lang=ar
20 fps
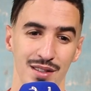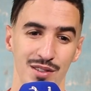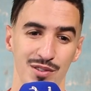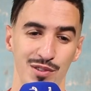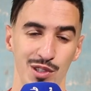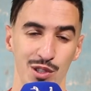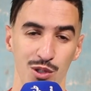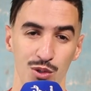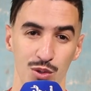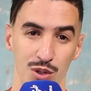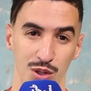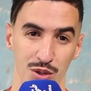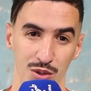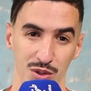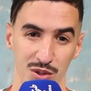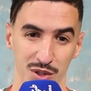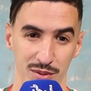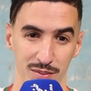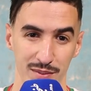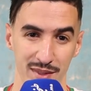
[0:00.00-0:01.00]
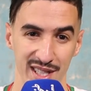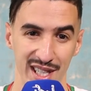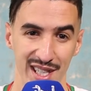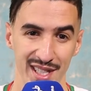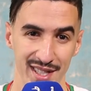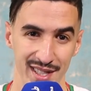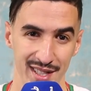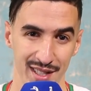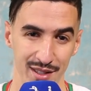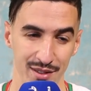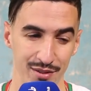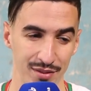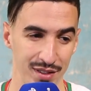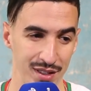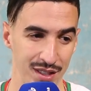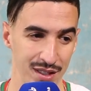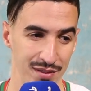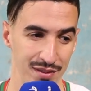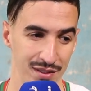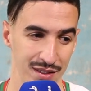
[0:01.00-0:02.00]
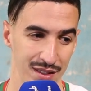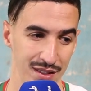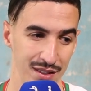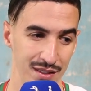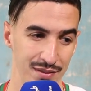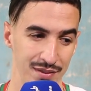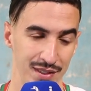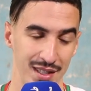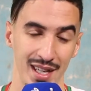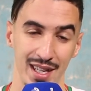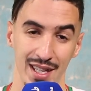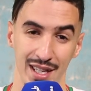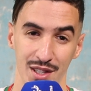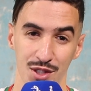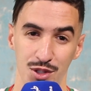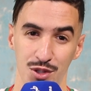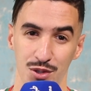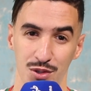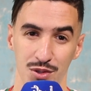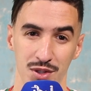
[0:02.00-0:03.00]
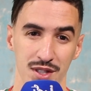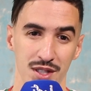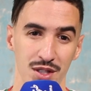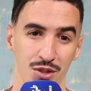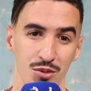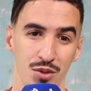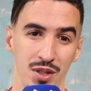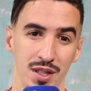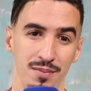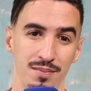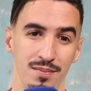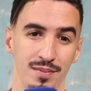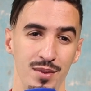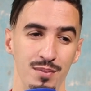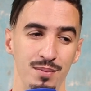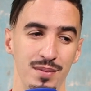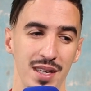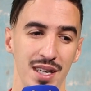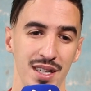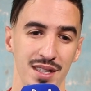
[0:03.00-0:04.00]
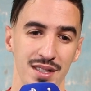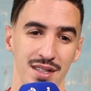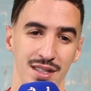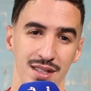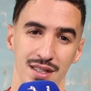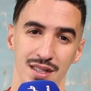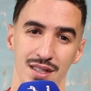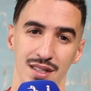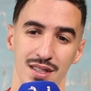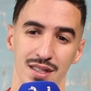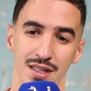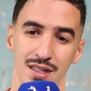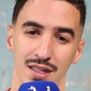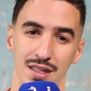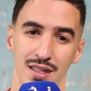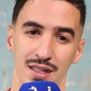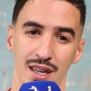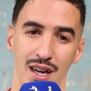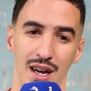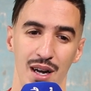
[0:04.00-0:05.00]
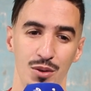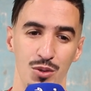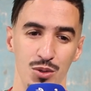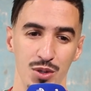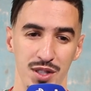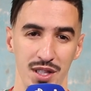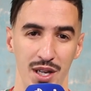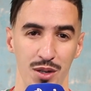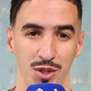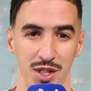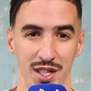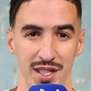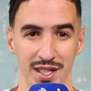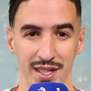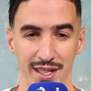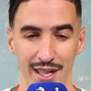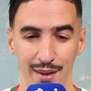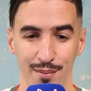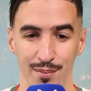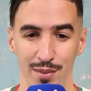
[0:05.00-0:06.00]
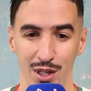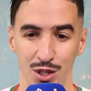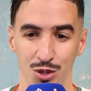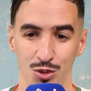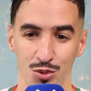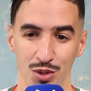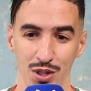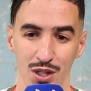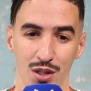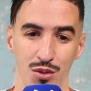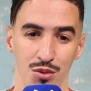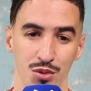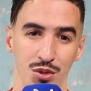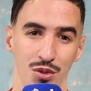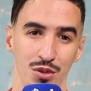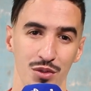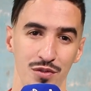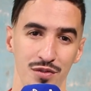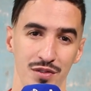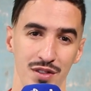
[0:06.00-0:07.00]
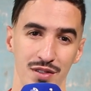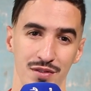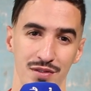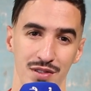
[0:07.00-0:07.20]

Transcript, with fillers: في الاول كنت متخصص في في كرياسيون سيت ويب من بعد أه، حاولت عاوتاني نتعمق شويه وندخل في,